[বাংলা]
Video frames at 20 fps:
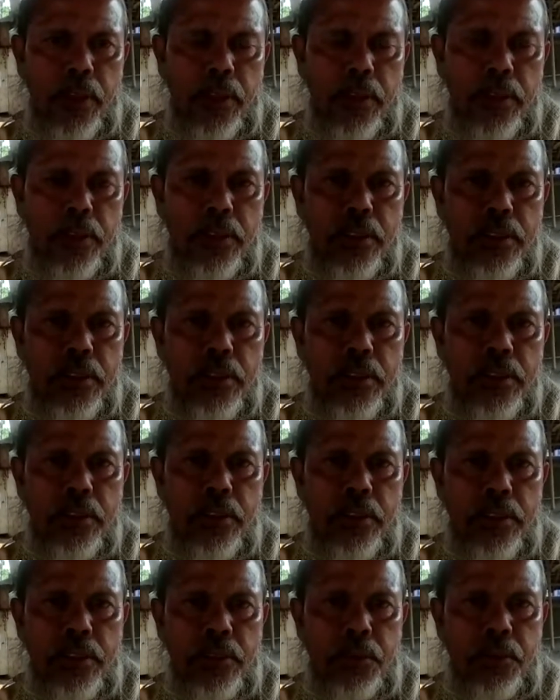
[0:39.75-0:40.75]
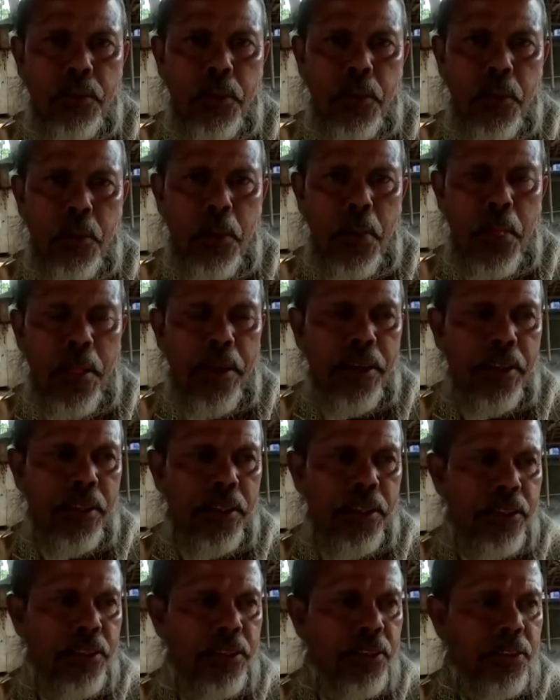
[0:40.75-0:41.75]
আপনার কি মনে চাইছে
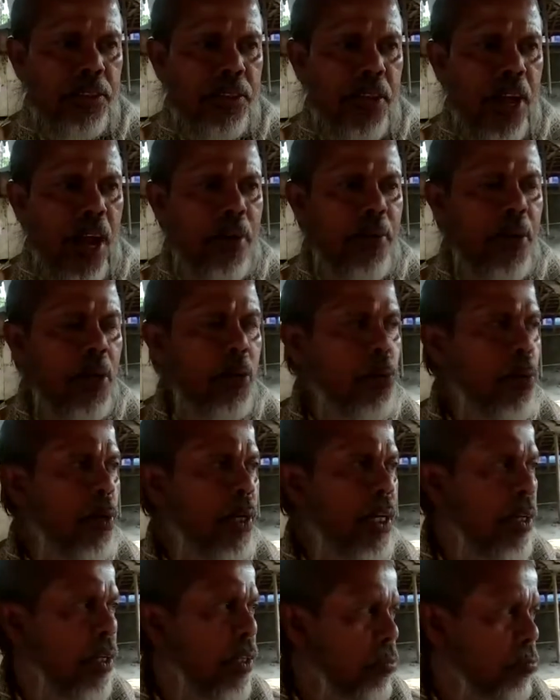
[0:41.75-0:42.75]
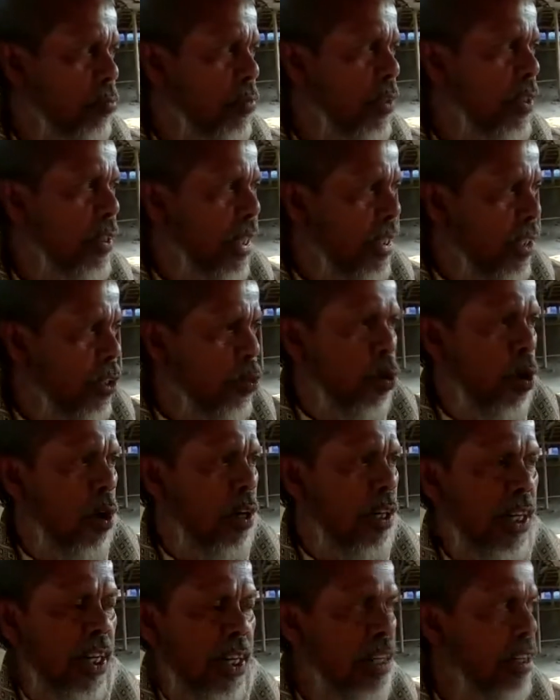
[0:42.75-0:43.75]
আমার মনে একটা
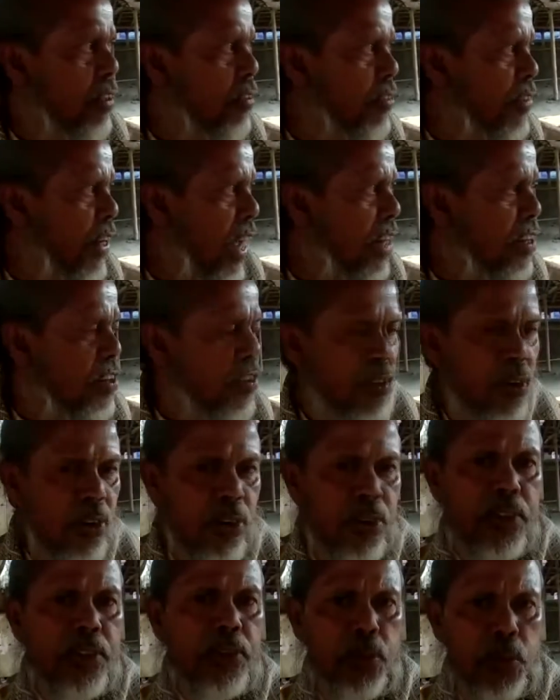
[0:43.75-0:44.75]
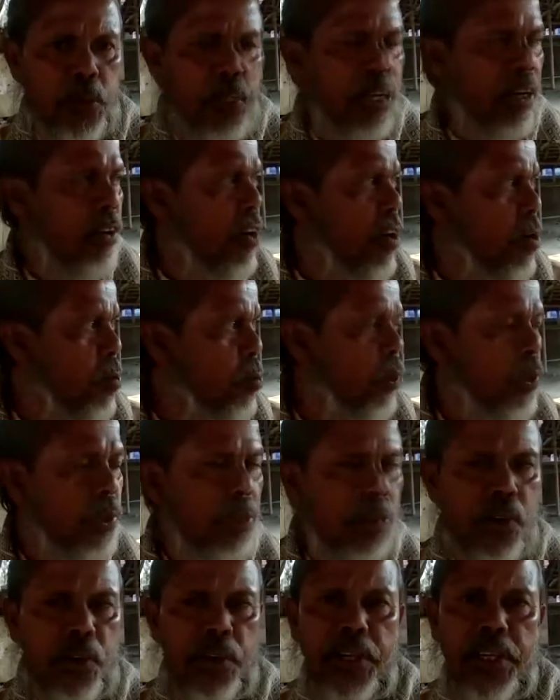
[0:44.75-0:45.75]
সরকারি জারি ছিল ওই কারণে বন্ধ
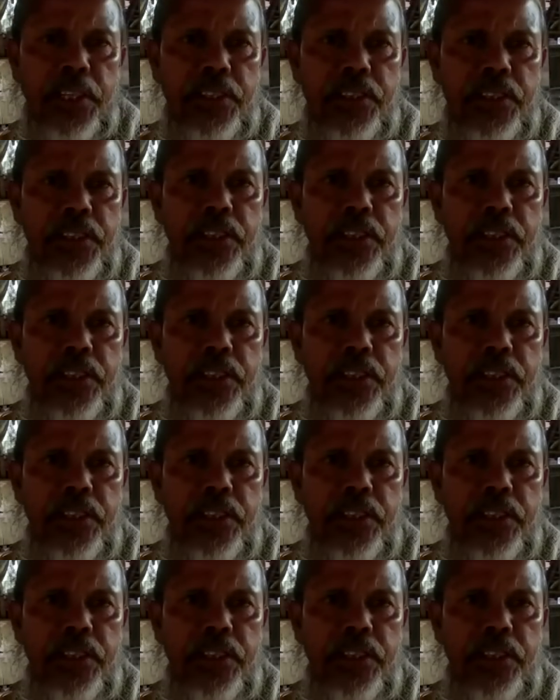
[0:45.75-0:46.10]
করে রেখেছি